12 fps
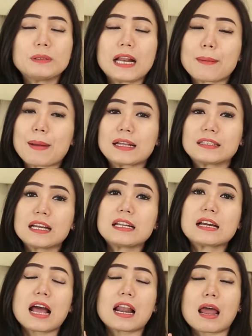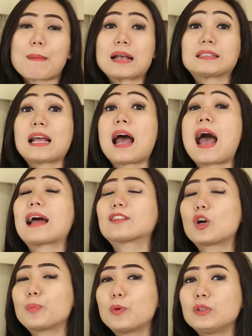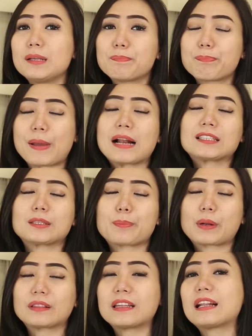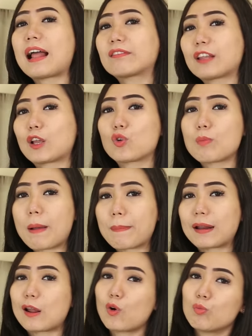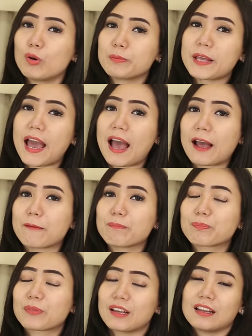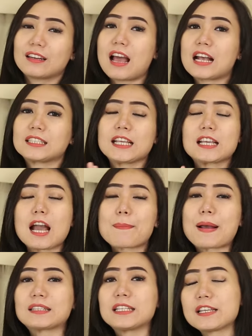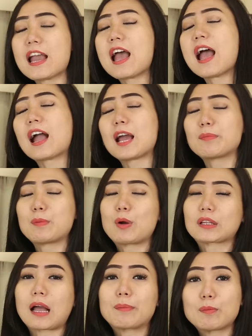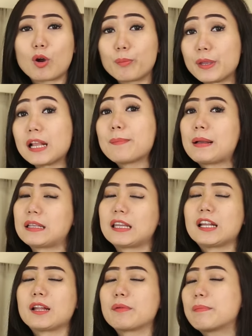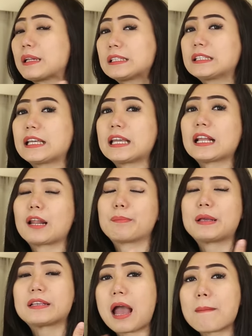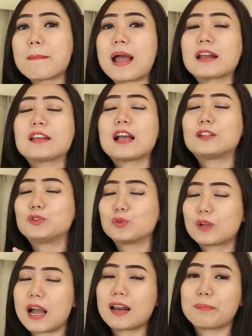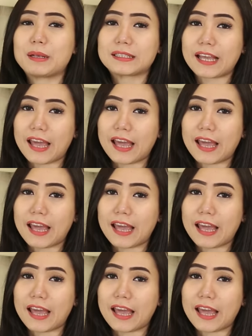cukup dilap aja dengan lap basah ataupun dipel seperti lantai rumah pada umumnya. Nah, sehingga pastinya akan membuat kabin mobil menjadi lebih bersih, lebih nyaman, dan juga lebih